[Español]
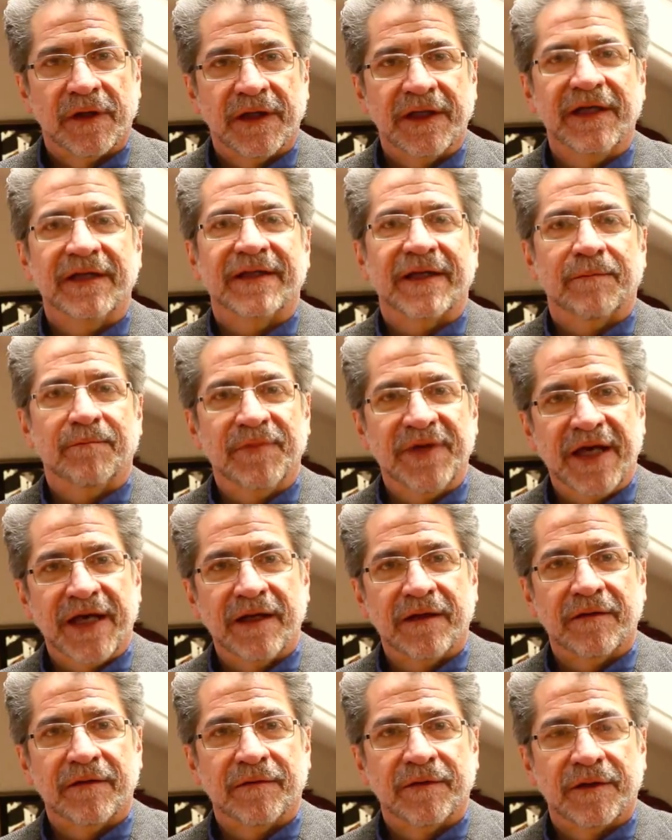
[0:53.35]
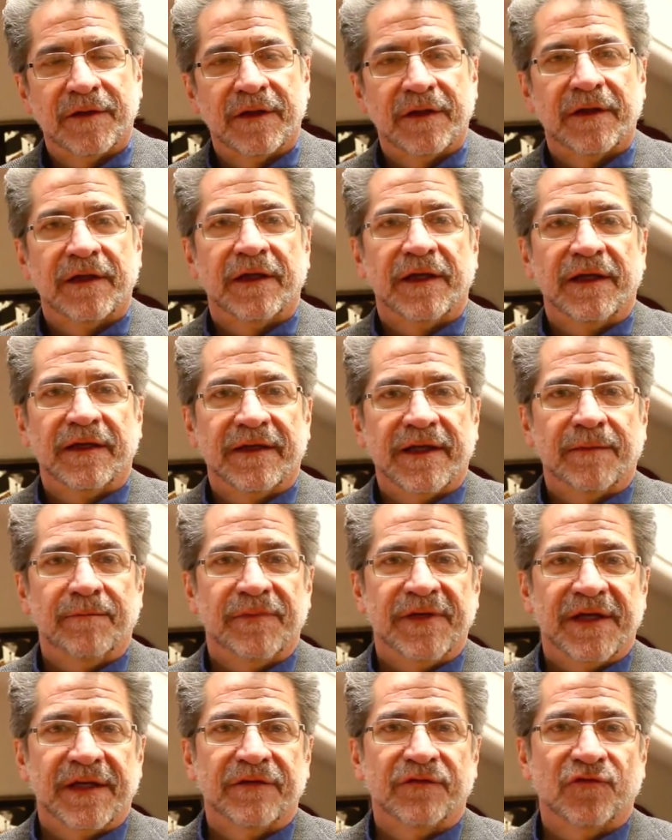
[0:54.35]
y también y
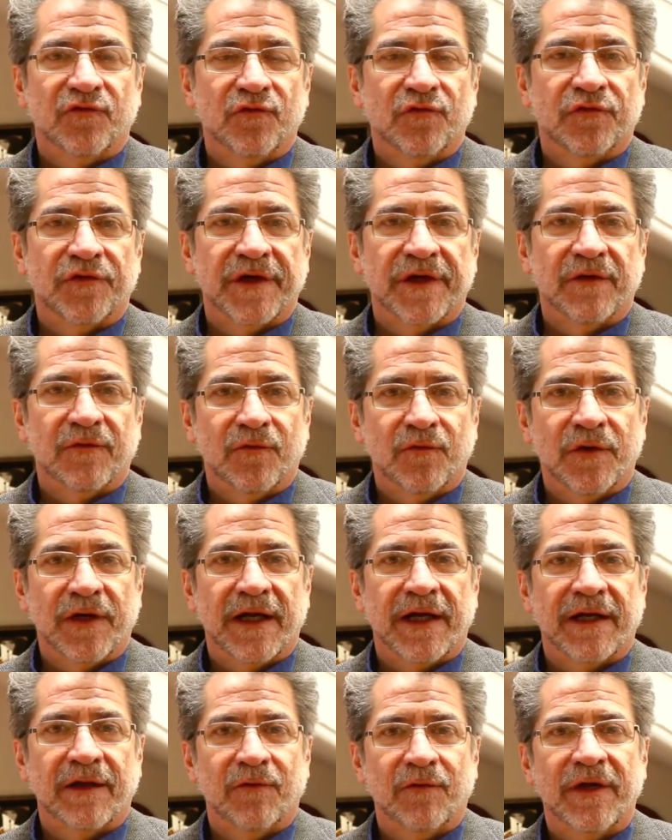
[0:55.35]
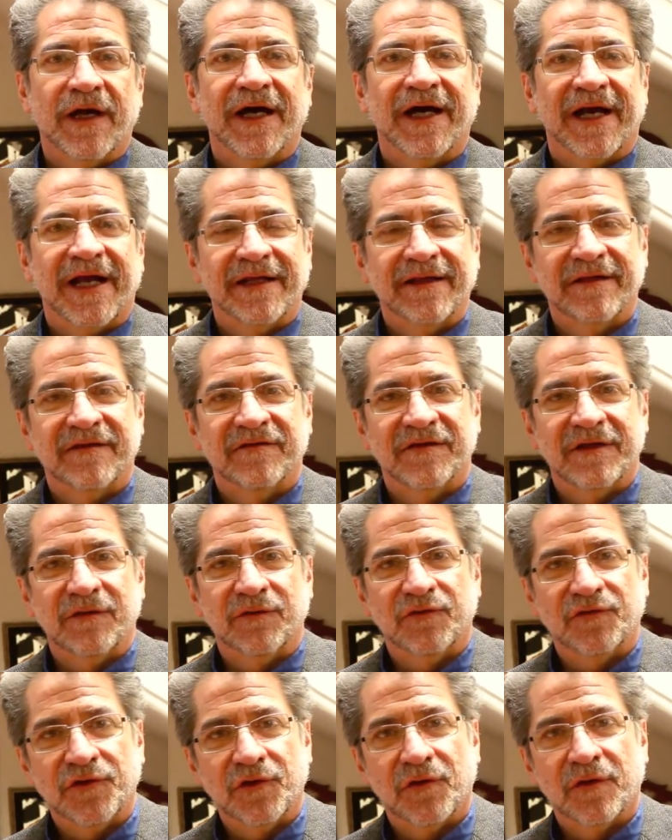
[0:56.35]
también sufre una, una gran
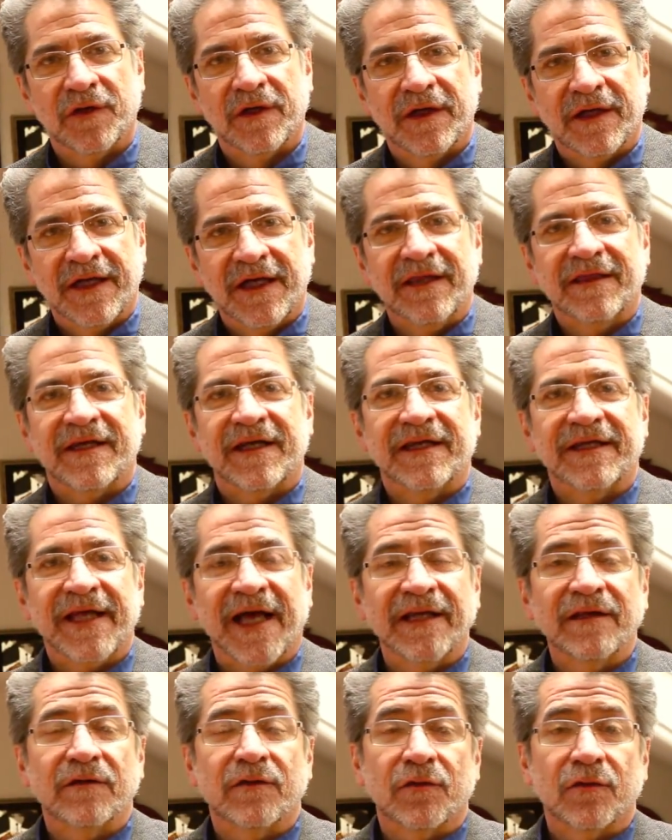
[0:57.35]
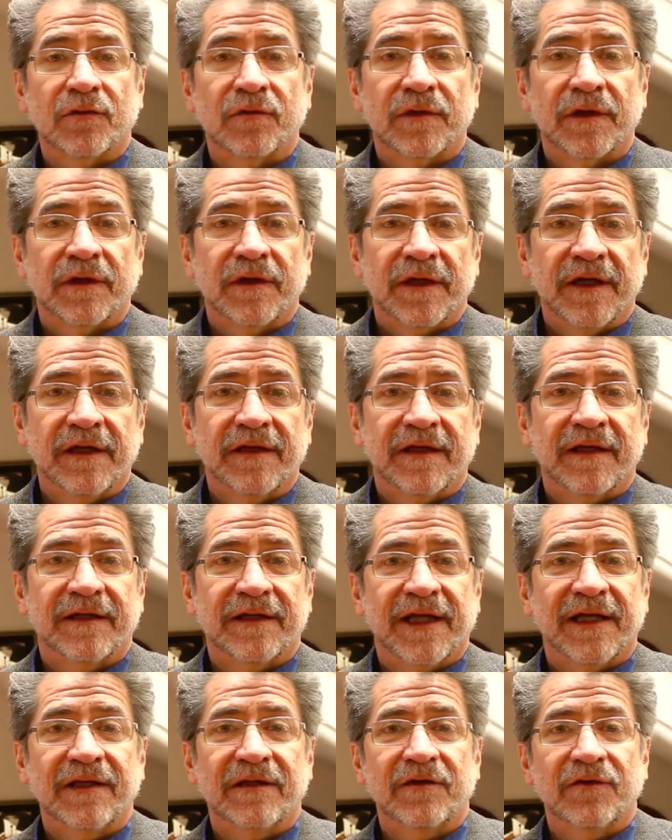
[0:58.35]
desilusión. Entre tanto, entre
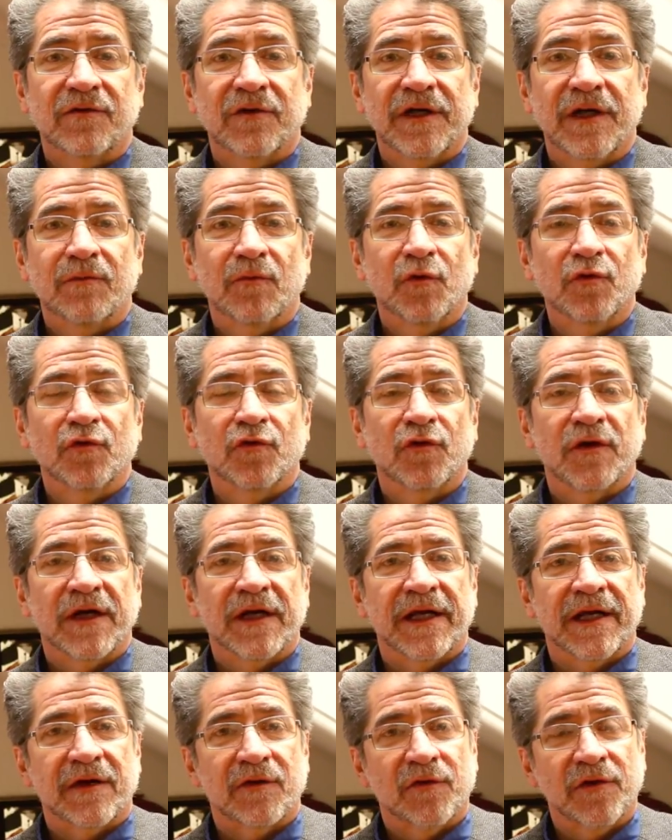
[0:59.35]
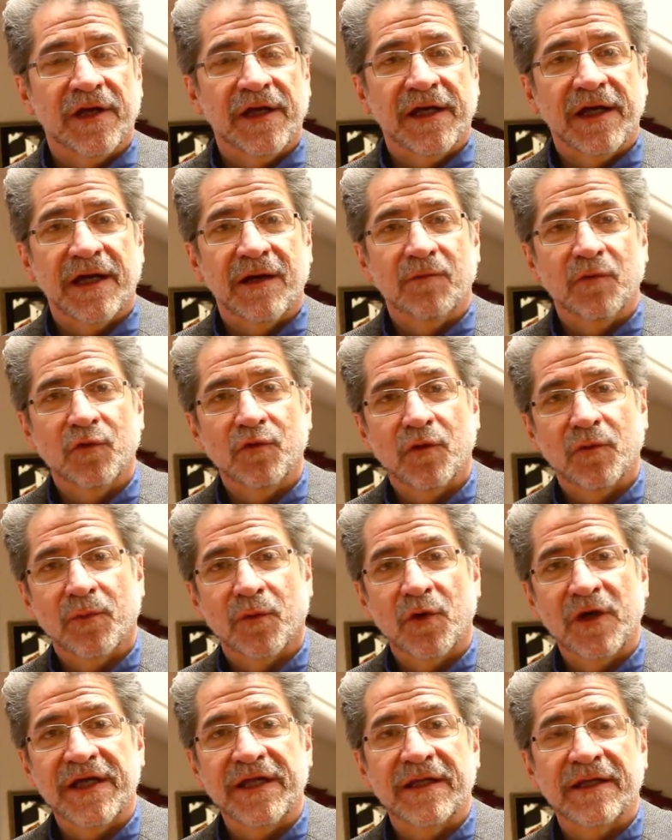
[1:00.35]
tanto, el mundo que la rodea, el mundo
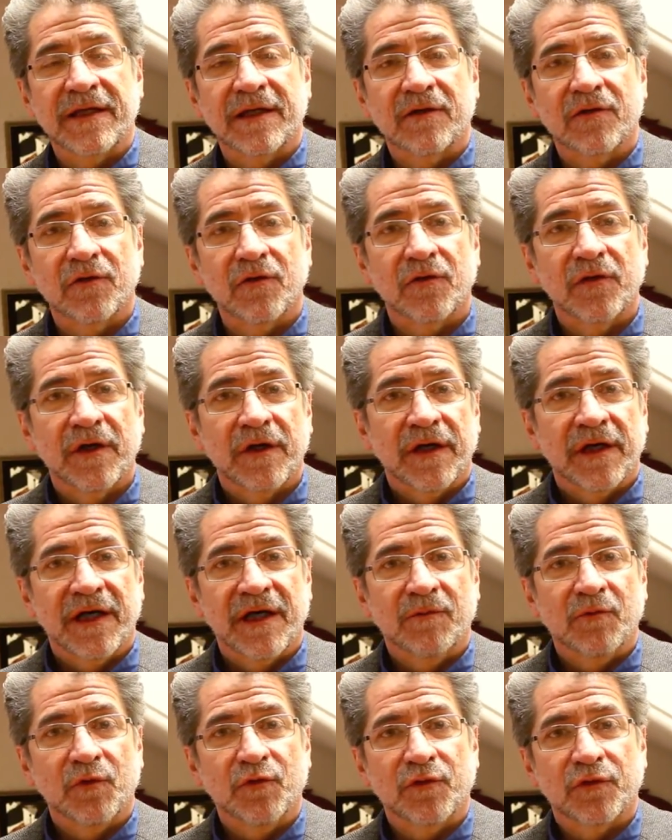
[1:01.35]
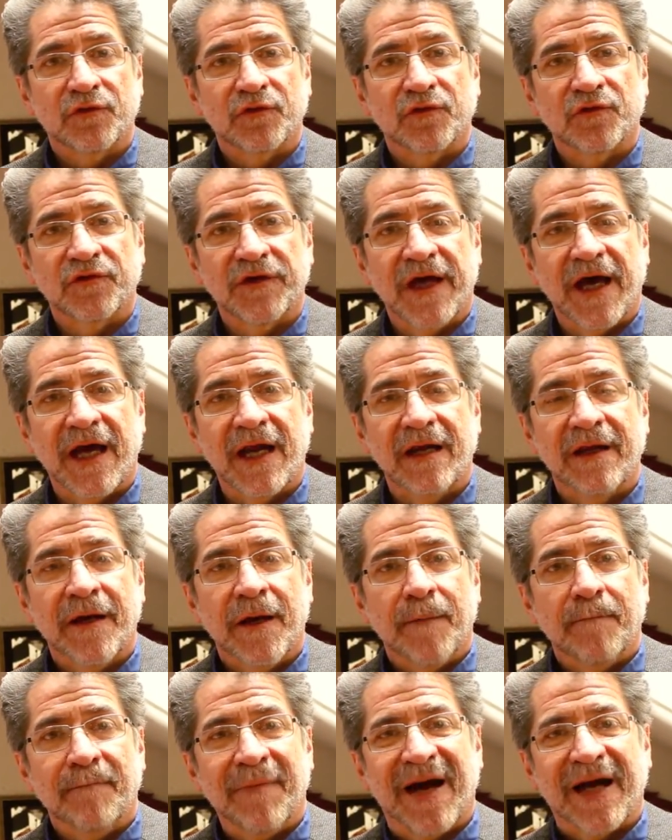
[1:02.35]
político, el mundo social,
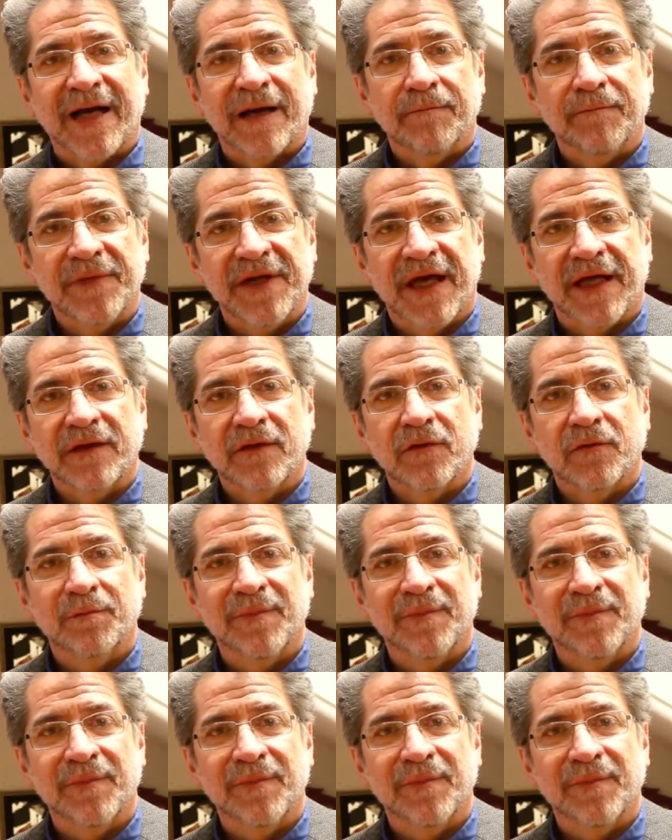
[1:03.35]
va cambiando